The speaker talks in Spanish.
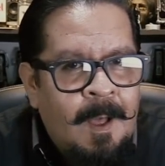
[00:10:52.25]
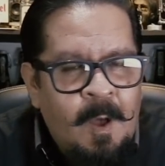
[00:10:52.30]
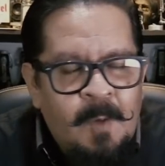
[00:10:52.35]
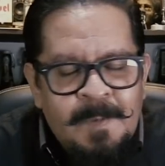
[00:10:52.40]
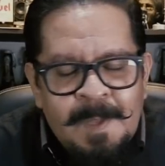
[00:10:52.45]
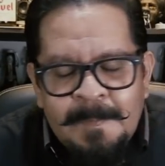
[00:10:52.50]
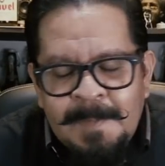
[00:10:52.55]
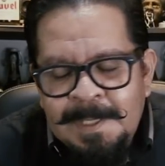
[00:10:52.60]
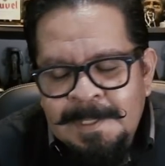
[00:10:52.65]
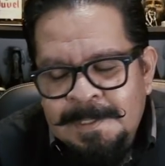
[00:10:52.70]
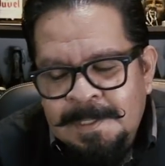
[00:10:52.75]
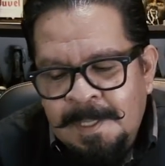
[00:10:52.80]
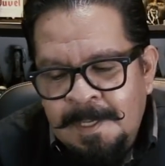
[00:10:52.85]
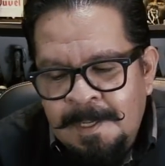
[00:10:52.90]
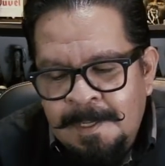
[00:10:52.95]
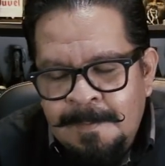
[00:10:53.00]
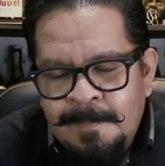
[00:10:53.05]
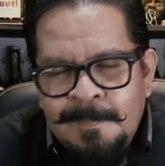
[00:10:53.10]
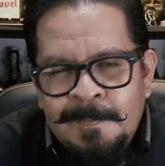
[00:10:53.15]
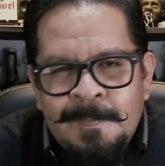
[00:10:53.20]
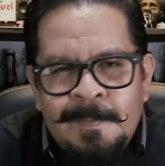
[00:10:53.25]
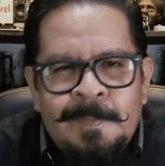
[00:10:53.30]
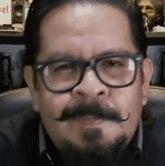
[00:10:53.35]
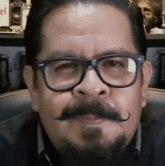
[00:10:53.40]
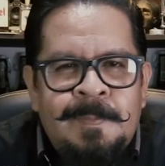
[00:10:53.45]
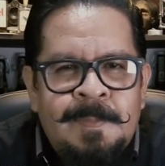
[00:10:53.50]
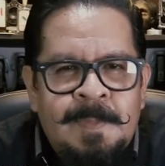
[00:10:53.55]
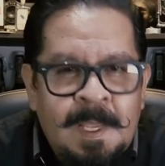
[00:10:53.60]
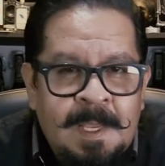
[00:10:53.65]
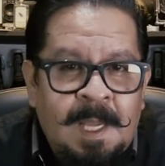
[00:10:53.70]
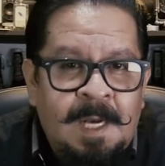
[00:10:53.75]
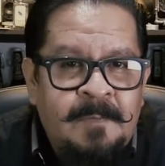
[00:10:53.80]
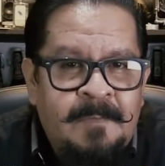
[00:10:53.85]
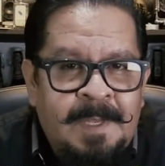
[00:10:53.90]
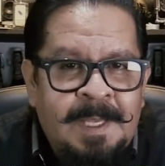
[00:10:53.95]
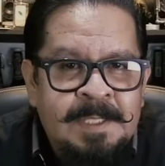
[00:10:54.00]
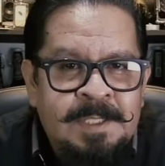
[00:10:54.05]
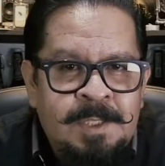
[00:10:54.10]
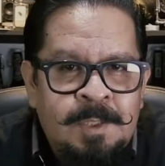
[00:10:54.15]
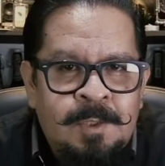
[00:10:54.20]
Obviamente, de
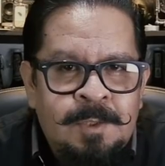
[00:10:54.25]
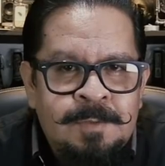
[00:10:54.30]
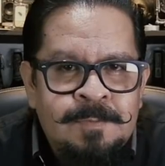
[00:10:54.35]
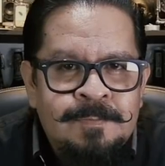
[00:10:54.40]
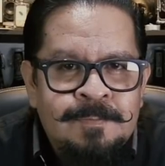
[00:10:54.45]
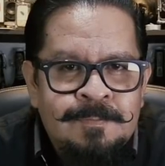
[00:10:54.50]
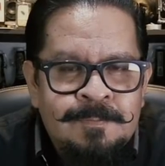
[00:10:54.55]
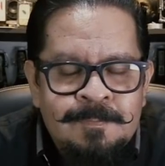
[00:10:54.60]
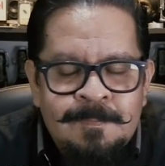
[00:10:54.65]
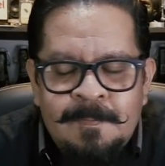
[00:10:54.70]
calificación,